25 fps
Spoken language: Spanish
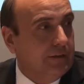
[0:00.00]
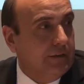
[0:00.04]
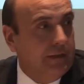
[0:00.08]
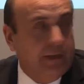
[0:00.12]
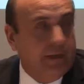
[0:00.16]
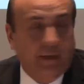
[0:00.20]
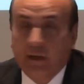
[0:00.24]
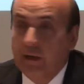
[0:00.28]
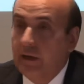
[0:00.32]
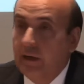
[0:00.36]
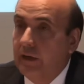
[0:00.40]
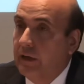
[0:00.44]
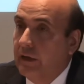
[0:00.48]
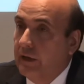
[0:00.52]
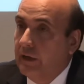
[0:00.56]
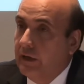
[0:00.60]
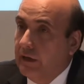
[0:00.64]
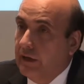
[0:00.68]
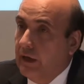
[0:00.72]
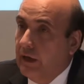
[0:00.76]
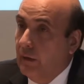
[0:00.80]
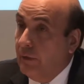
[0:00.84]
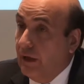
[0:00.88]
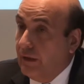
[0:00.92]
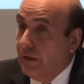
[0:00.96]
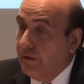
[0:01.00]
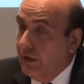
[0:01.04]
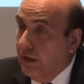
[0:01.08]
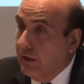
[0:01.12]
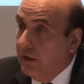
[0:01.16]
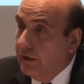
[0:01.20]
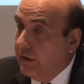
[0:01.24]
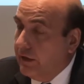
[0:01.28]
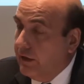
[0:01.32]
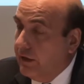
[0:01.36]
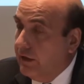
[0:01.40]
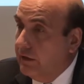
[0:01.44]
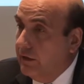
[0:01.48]
eh, capacidad
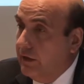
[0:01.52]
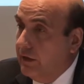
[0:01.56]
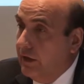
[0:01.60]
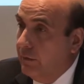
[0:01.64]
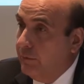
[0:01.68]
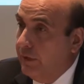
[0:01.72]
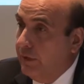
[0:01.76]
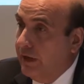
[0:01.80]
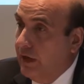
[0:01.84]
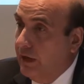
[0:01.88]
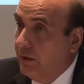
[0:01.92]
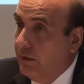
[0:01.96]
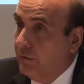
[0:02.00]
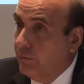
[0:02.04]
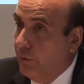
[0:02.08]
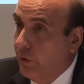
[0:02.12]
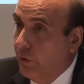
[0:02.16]
energética para